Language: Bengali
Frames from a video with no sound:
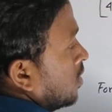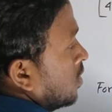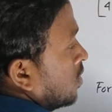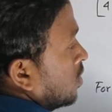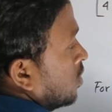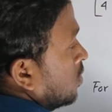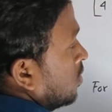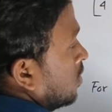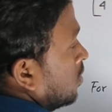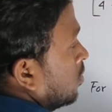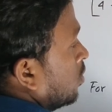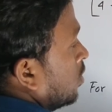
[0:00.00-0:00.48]

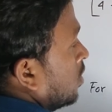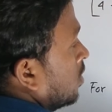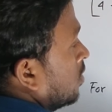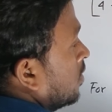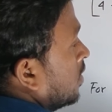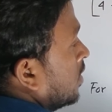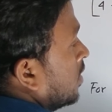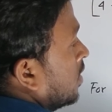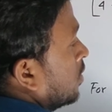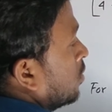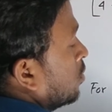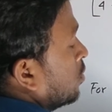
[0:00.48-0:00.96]
সমান বলতে
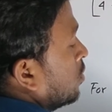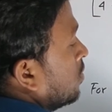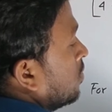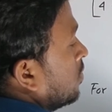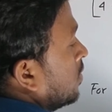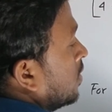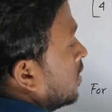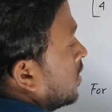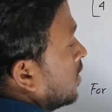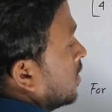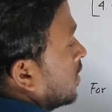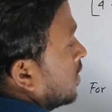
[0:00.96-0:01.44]
পারি এ টু দি
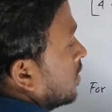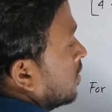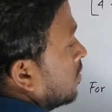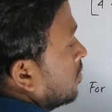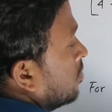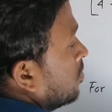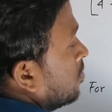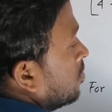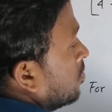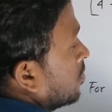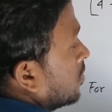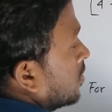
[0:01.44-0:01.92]
পাওয়ার এম
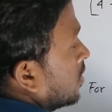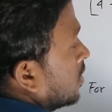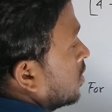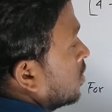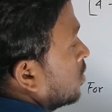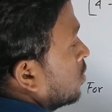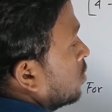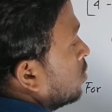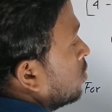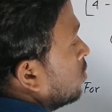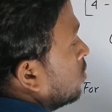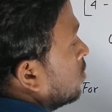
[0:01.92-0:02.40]

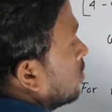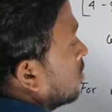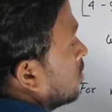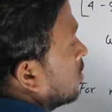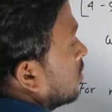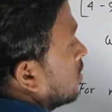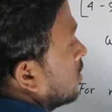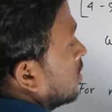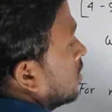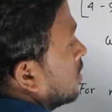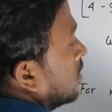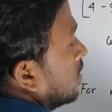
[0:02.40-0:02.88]
ইন্টু
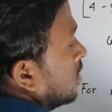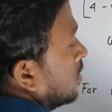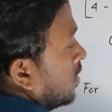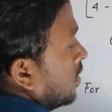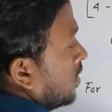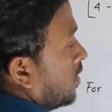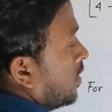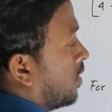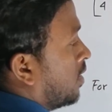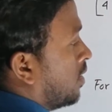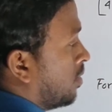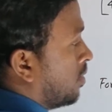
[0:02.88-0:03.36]

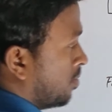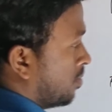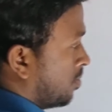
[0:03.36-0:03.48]
এ